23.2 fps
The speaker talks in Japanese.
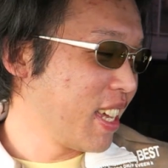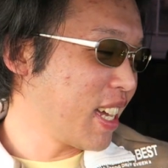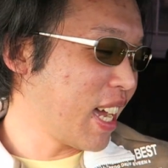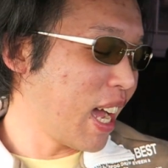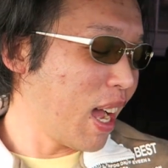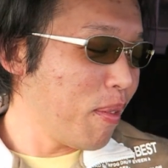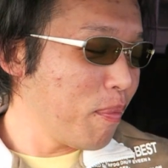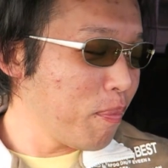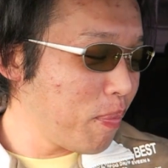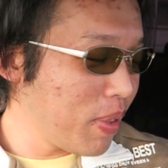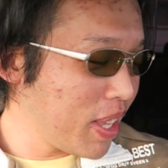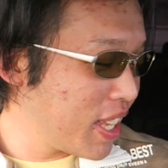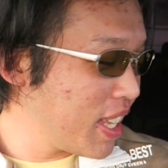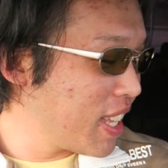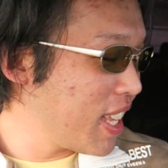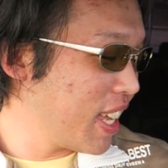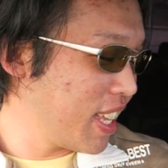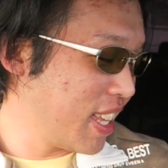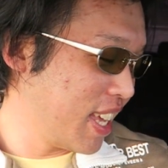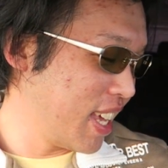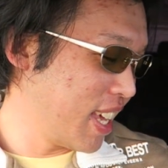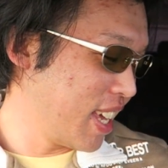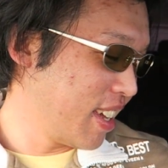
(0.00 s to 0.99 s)
完璧
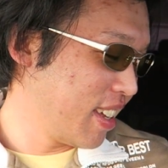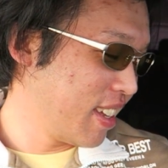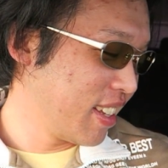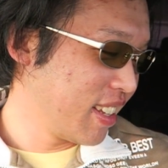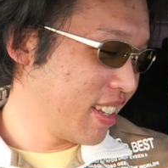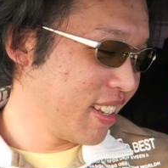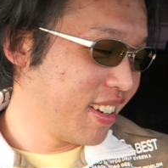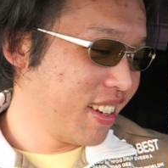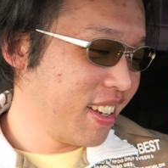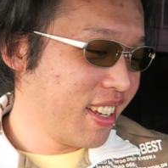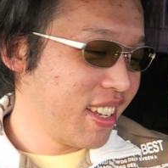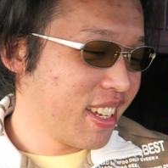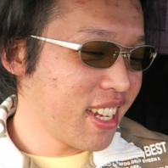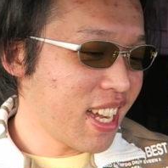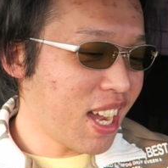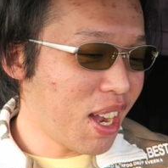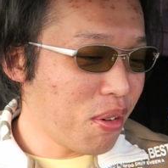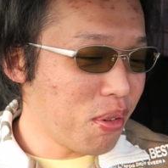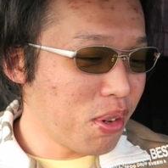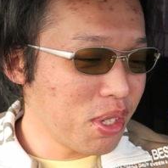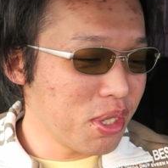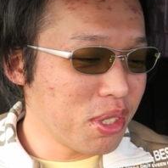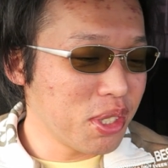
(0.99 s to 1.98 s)
だね
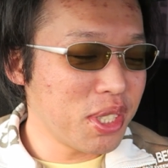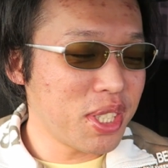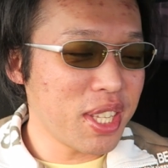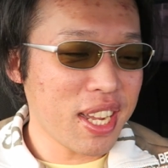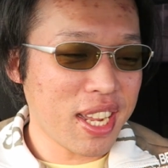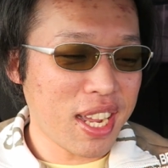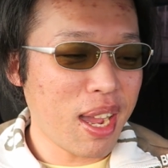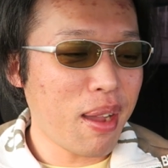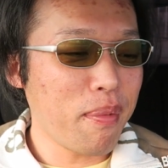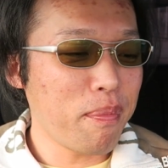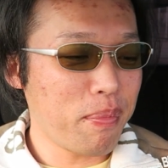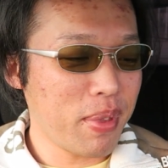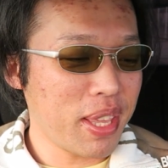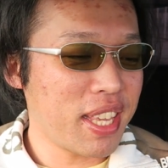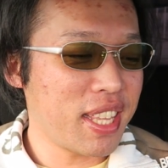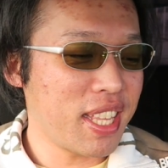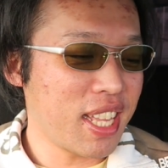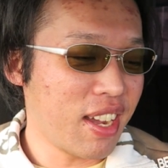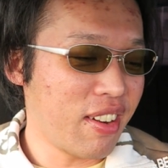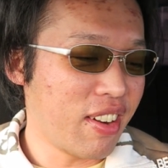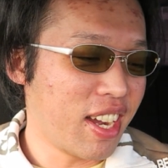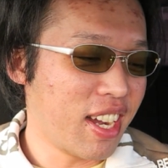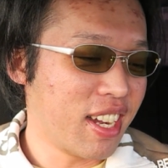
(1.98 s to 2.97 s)
香りとしては完
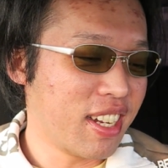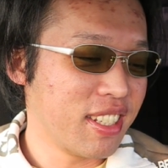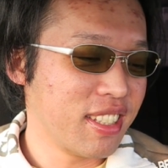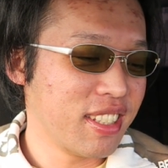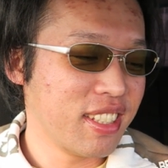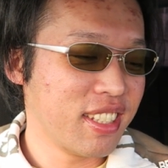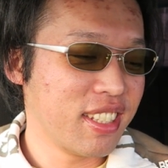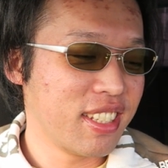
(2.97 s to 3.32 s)
璧だわ。